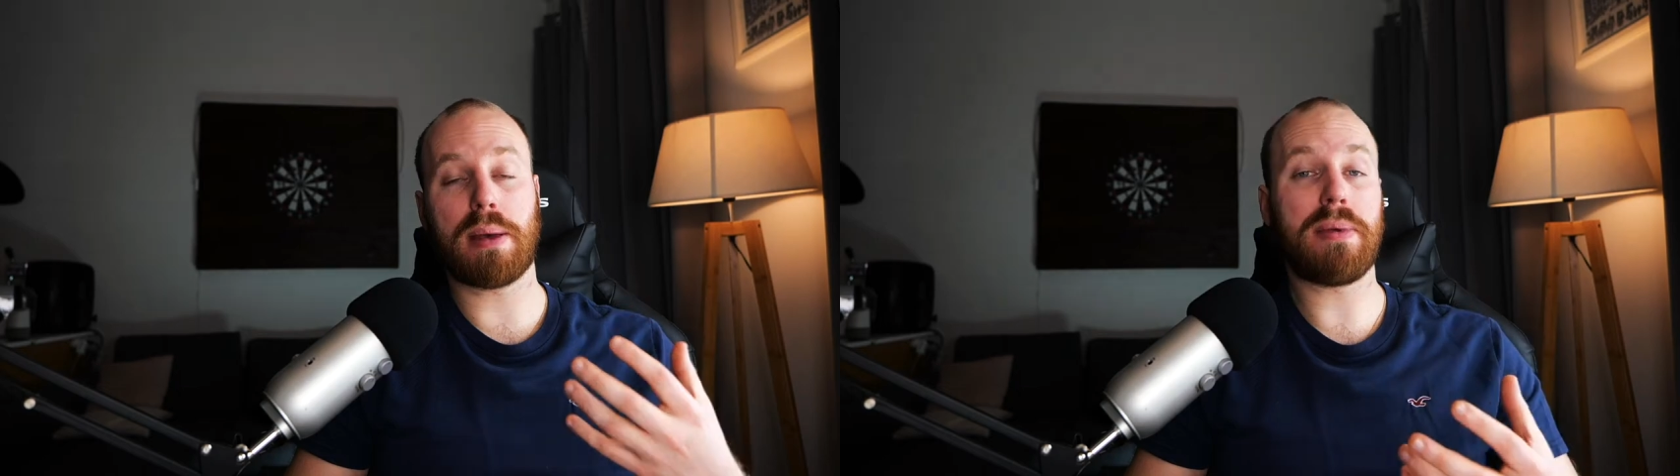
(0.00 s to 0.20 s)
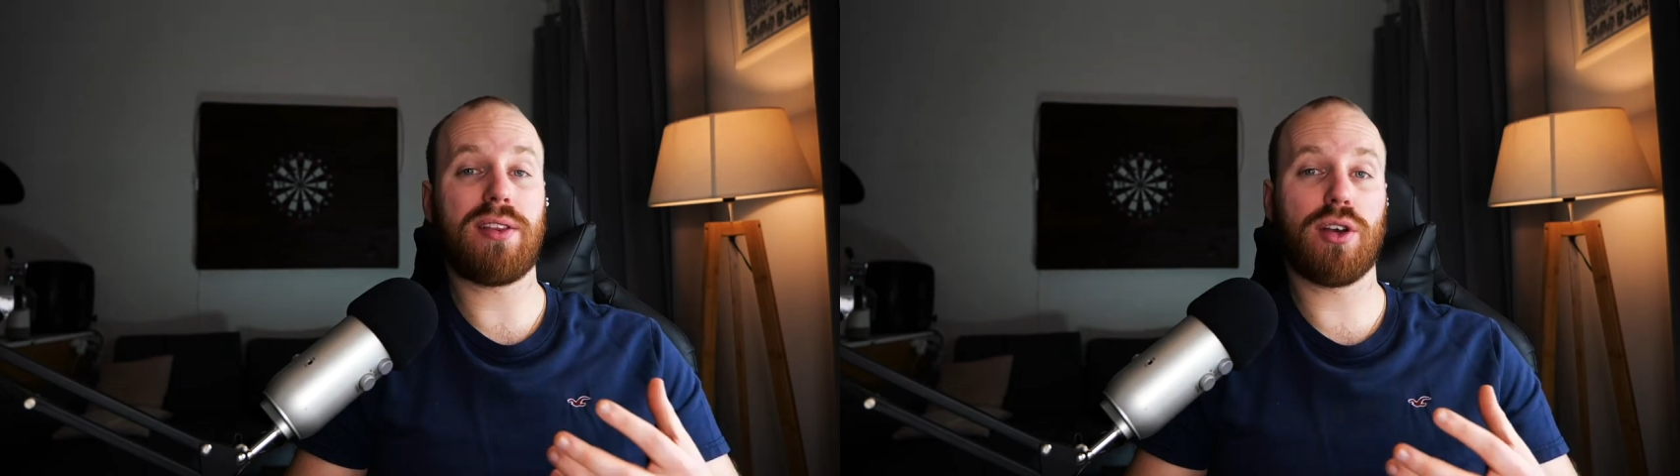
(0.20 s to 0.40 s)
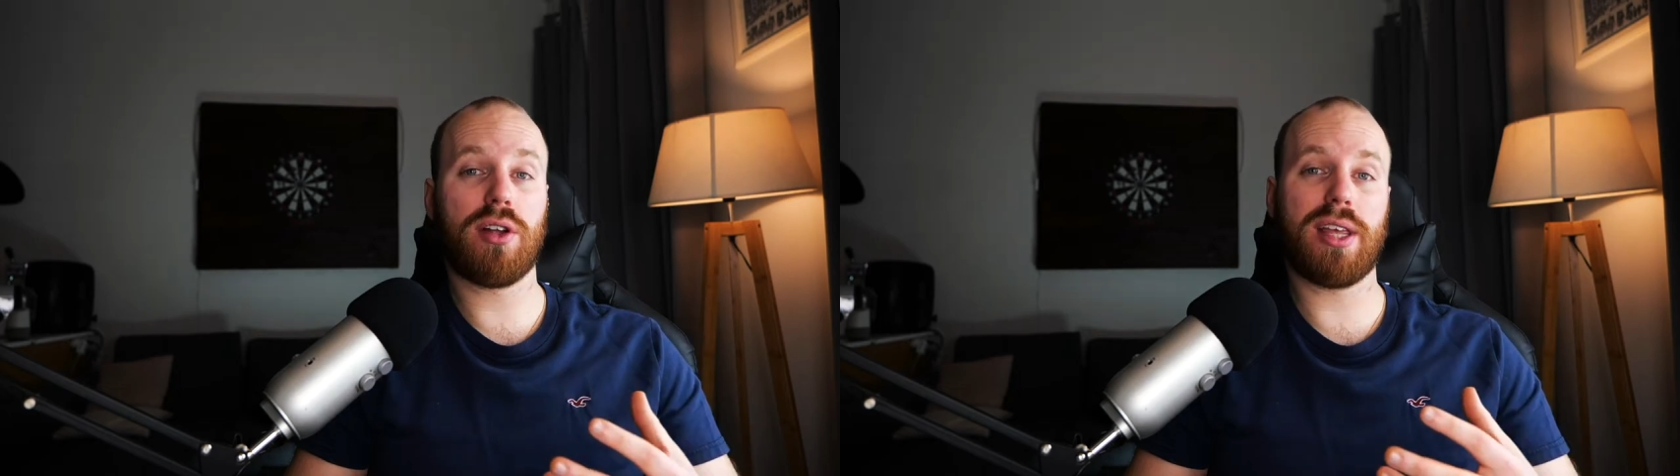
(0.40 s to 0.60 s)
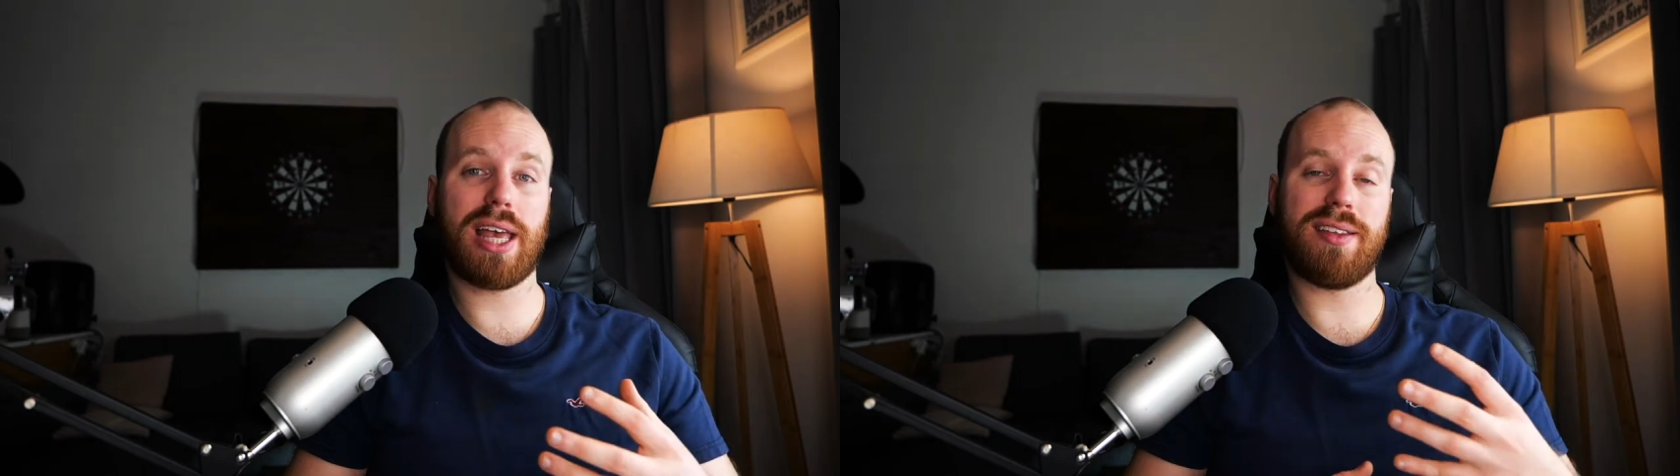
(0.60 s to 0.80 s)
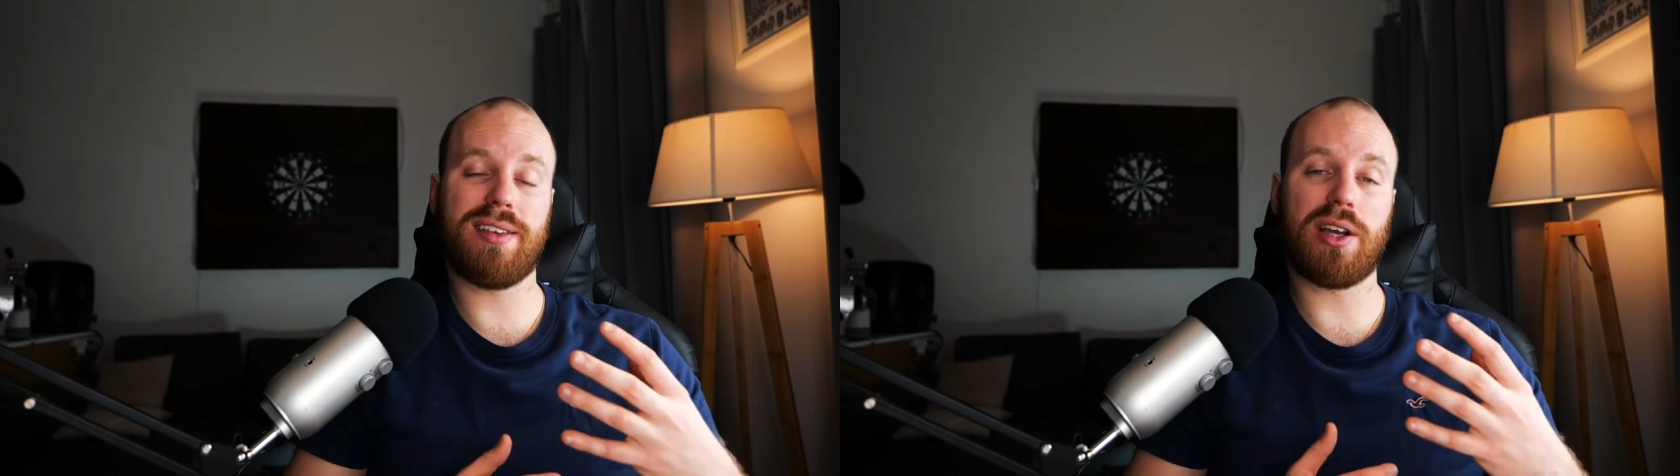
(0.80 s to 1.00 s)
méthode,
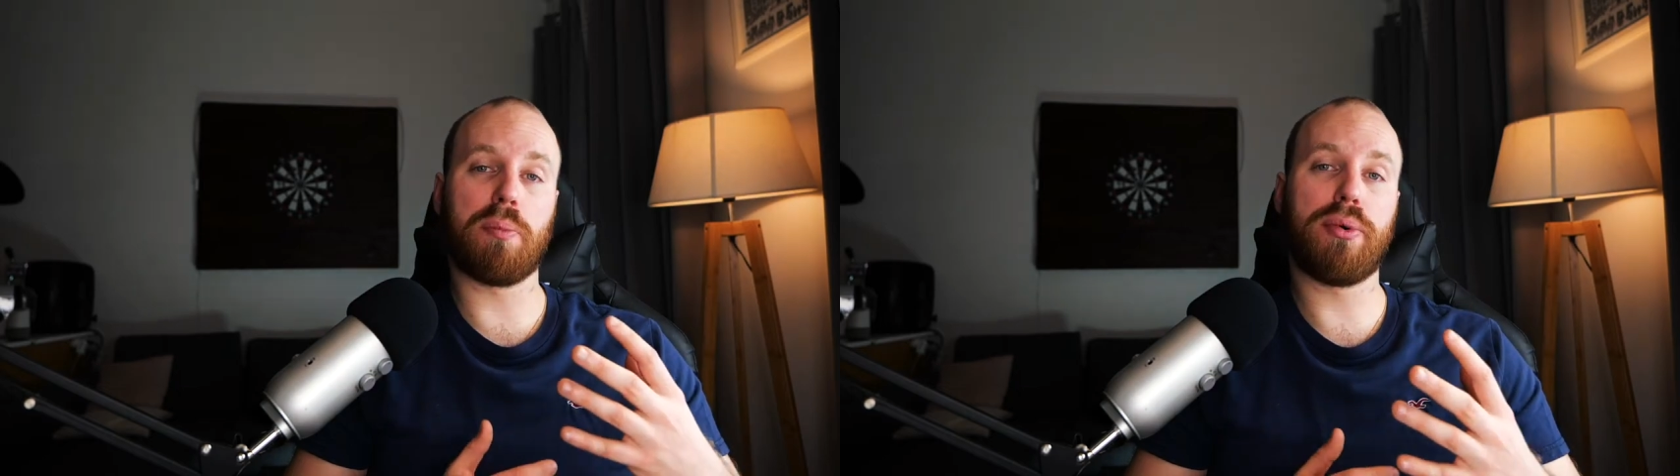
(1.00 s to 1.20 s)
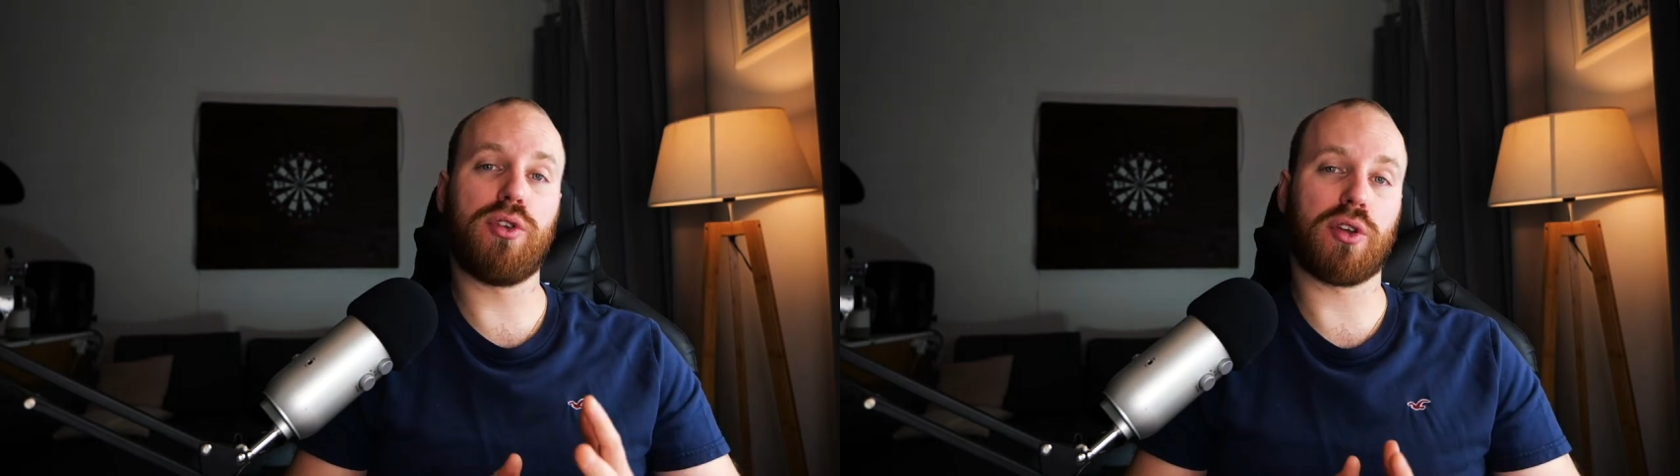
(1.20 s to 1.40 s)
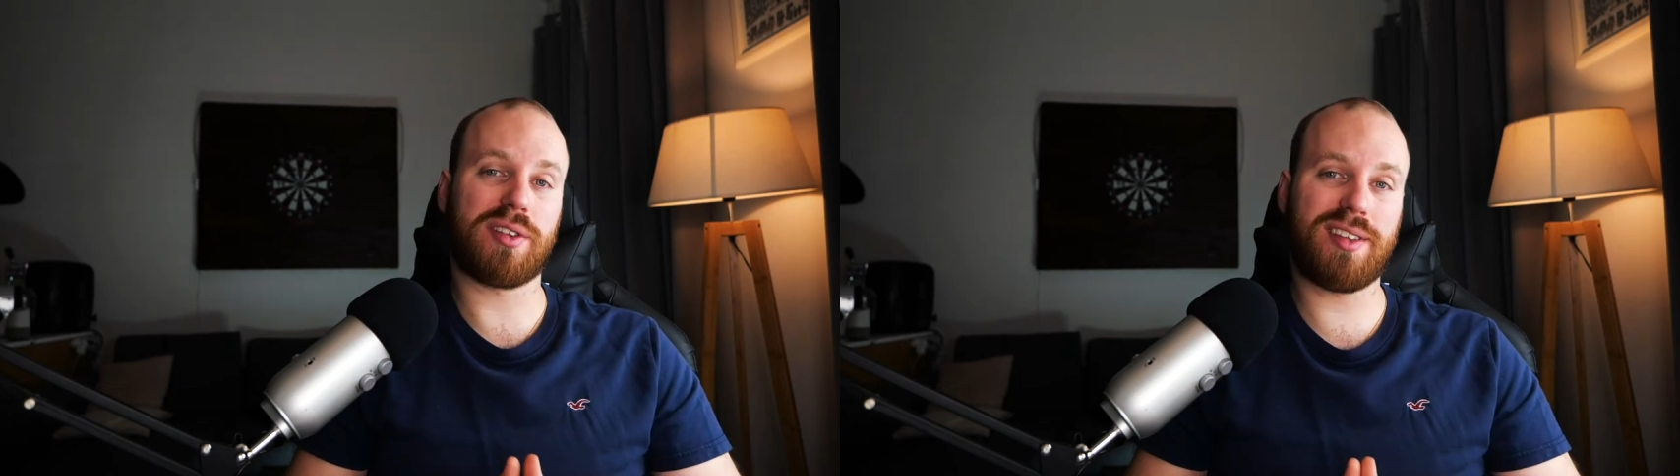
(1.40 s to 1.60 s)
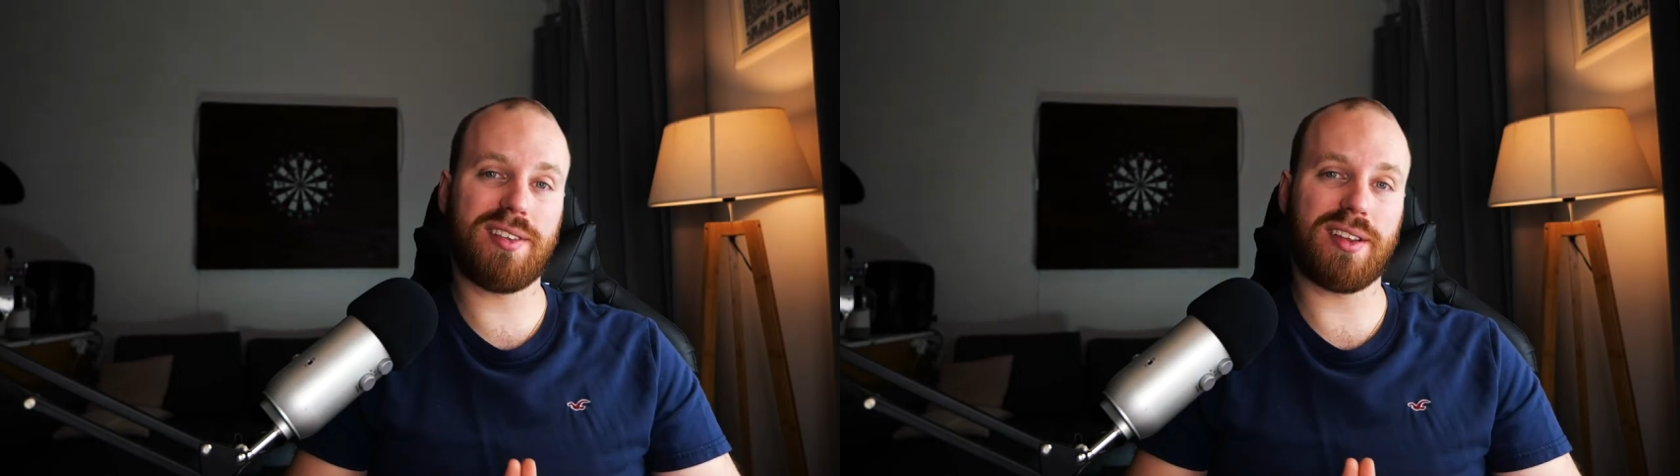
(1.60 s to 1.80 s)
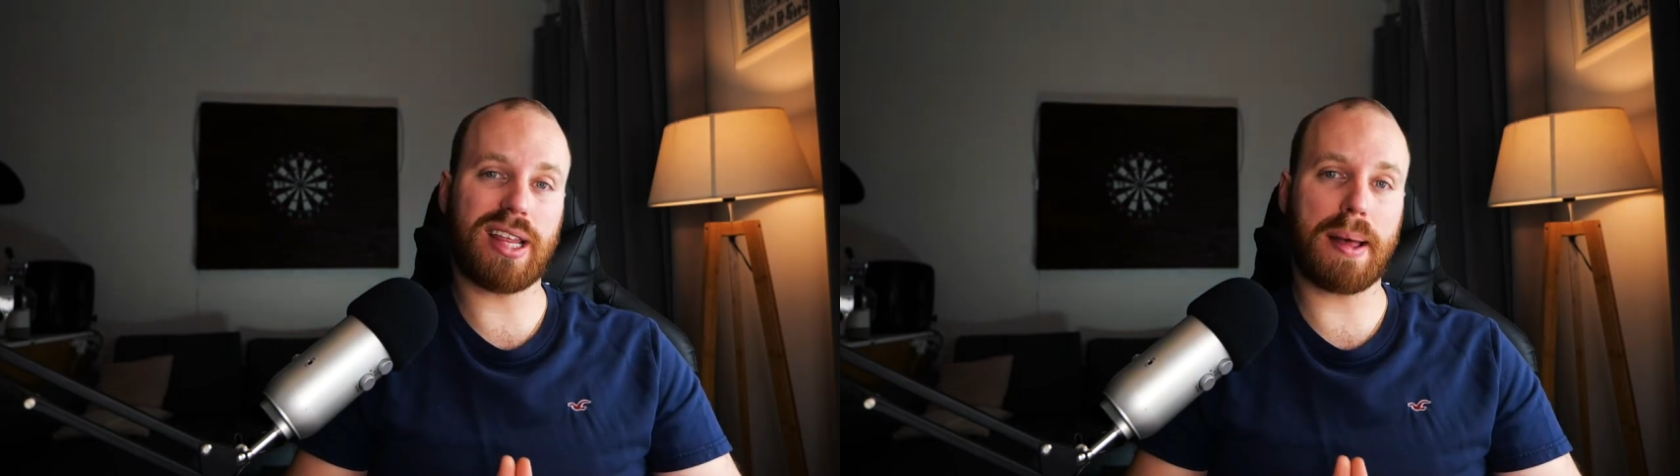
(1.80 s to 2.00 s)
elle se décompose en
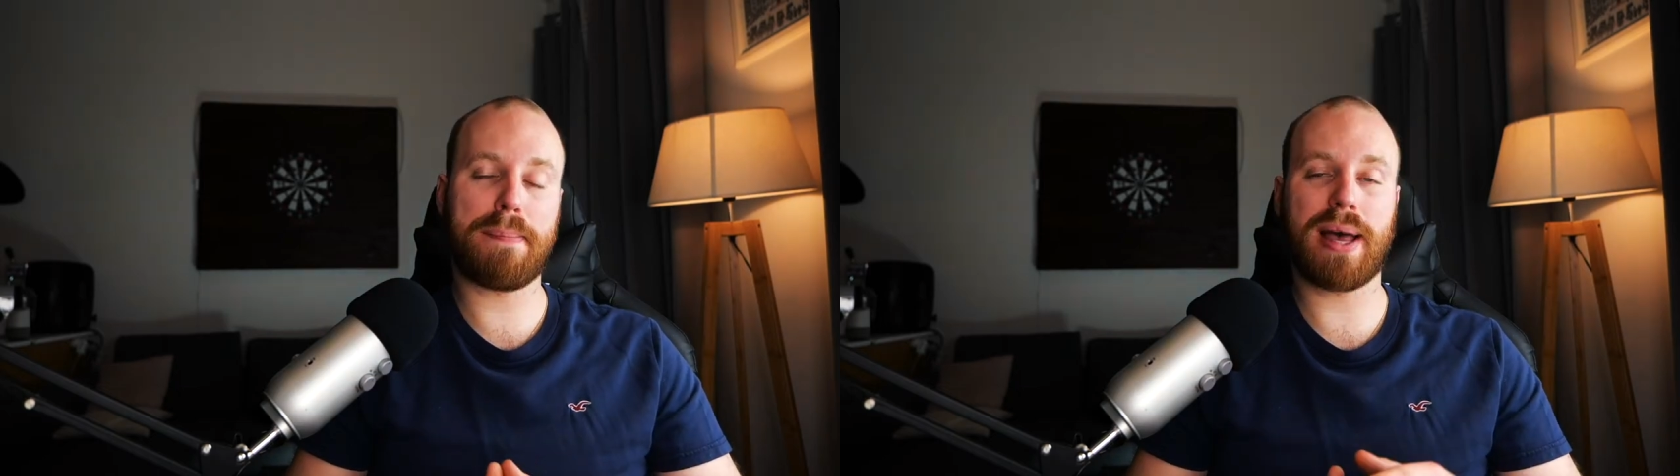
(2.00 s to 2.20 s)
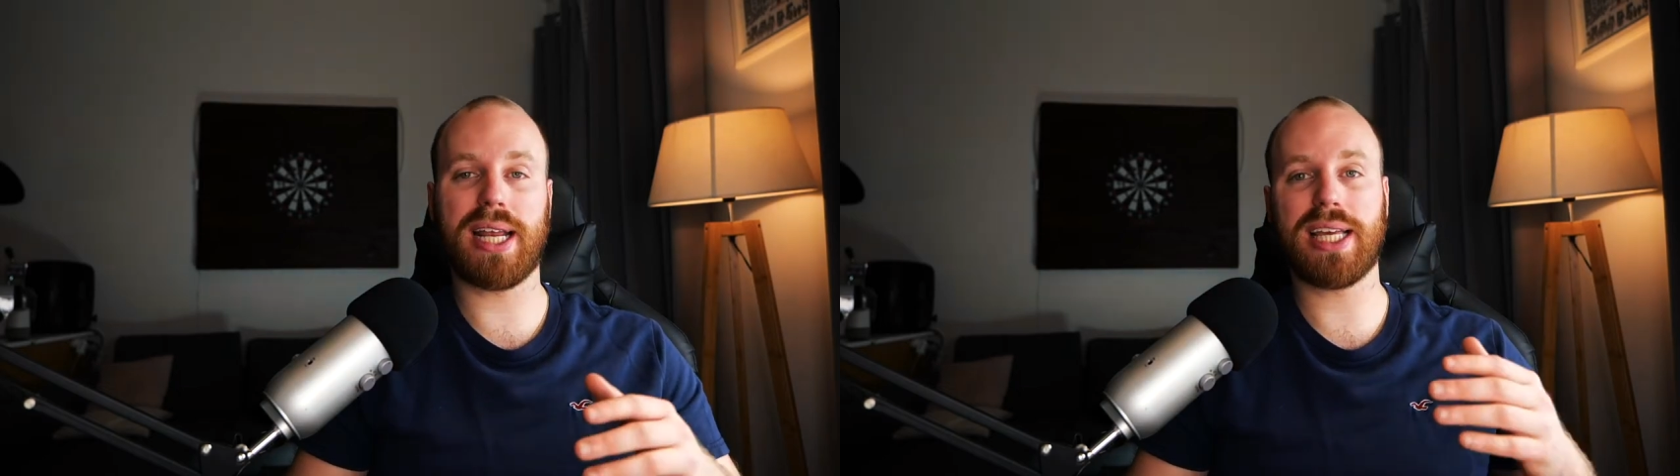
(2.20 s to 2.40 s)
6 étapes par